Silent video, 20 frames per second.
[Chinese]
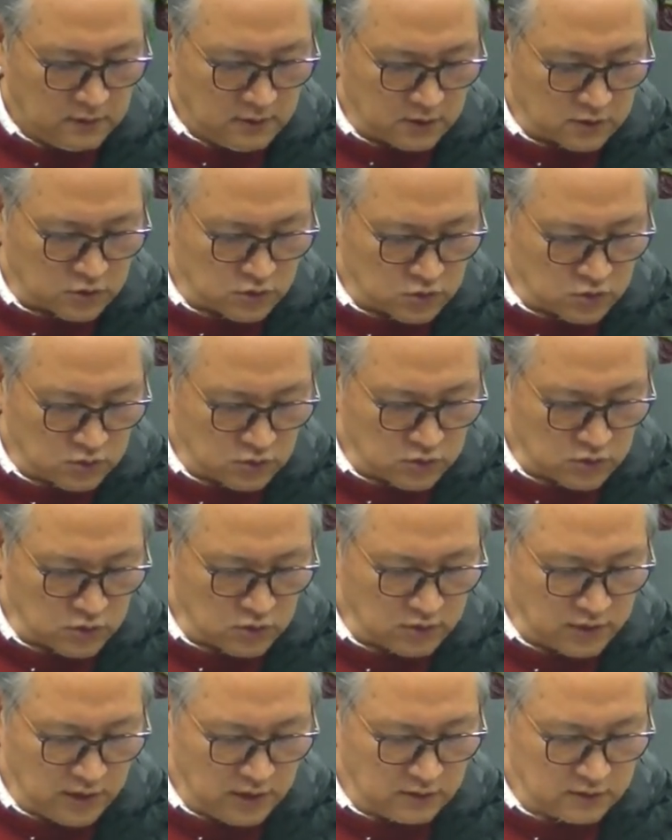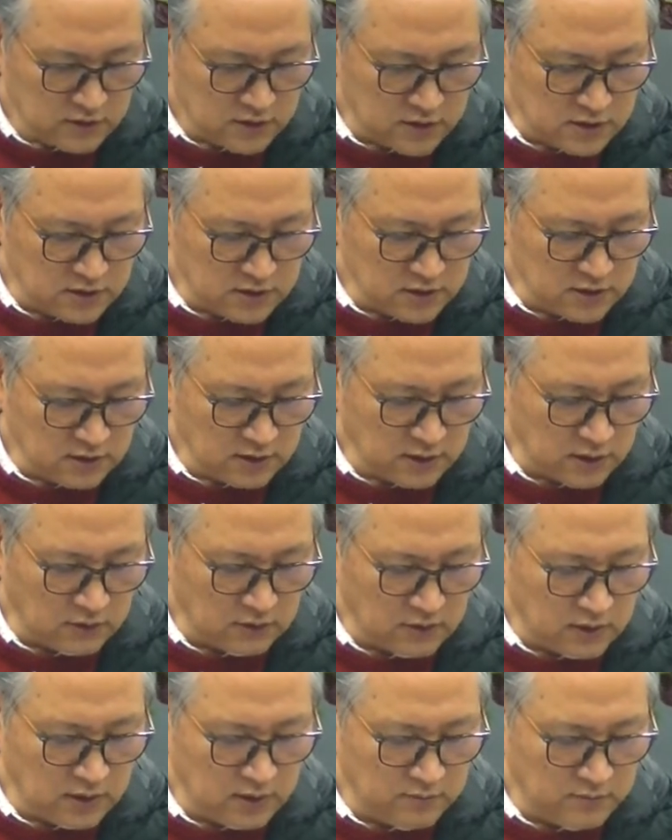耶稣说：“总要警醒
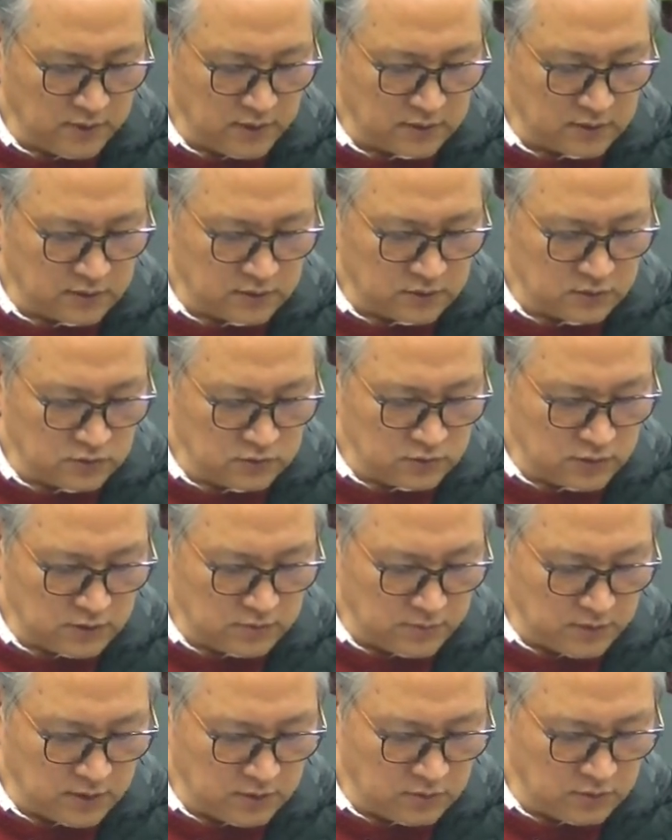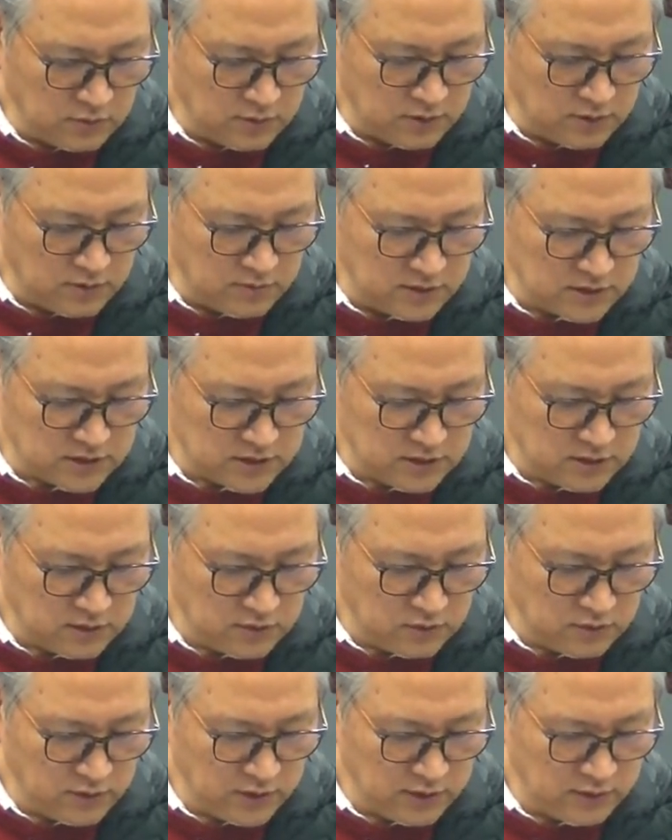祷告，免得入了迷惑。你们心里
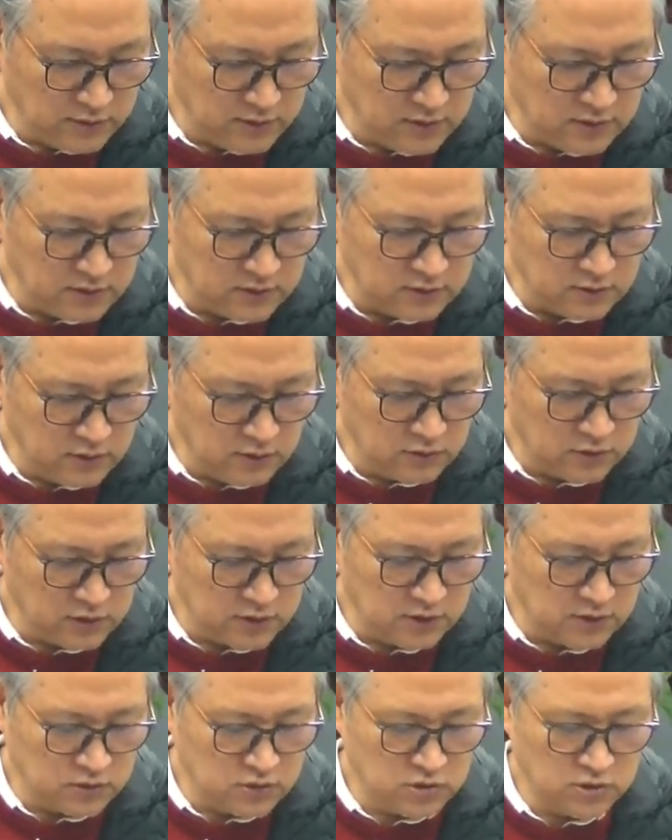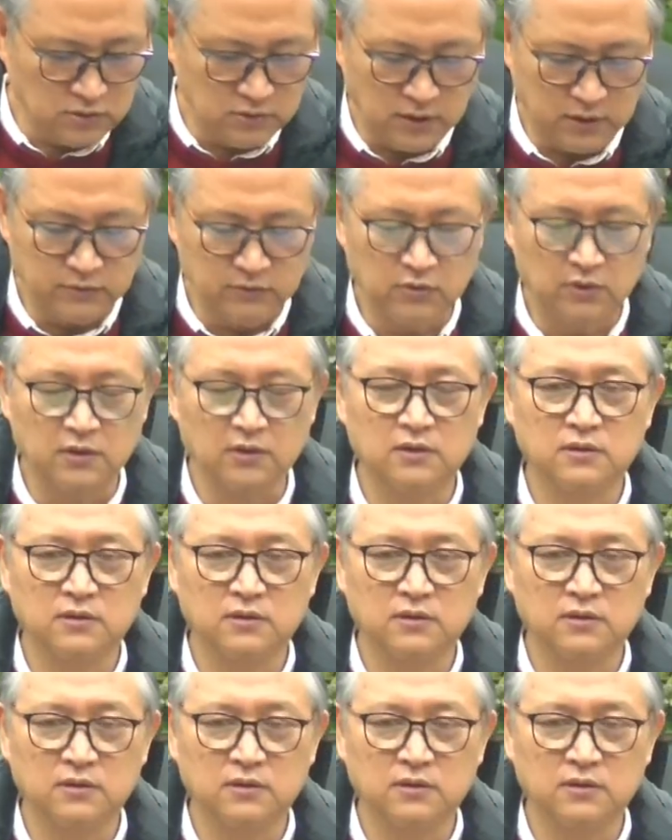固然愿意，肉体却软弱